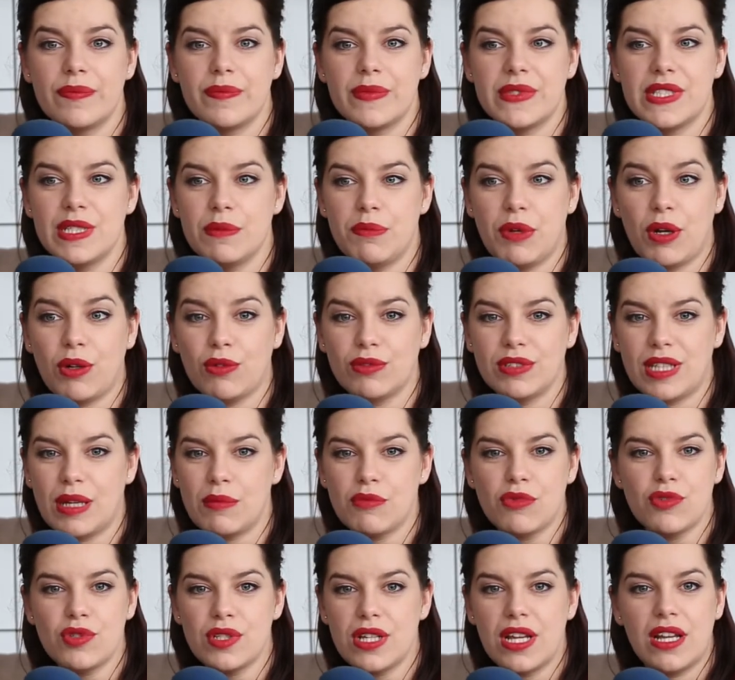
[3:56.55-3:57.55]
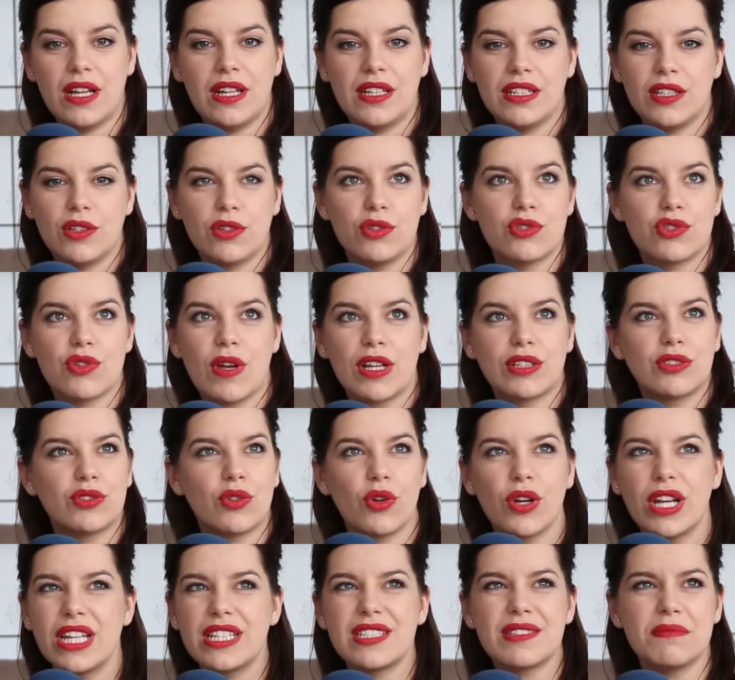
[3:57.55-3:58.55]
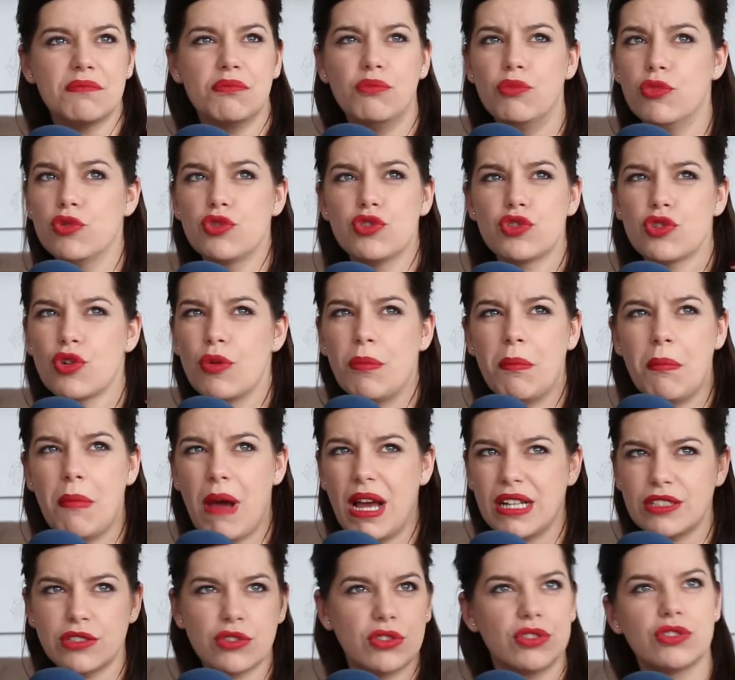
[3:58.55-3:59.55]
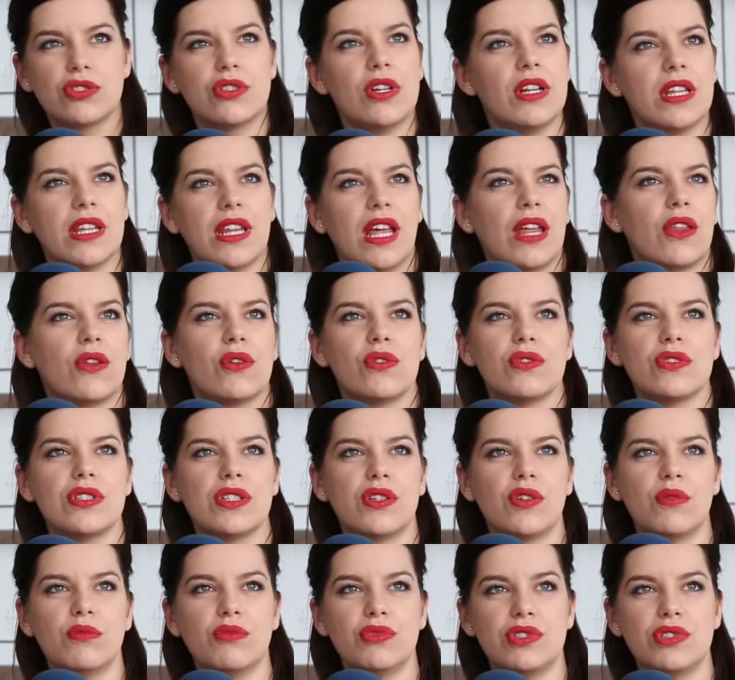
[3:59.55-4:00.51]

si preguntamos a incluso actores mucho más consolidados y con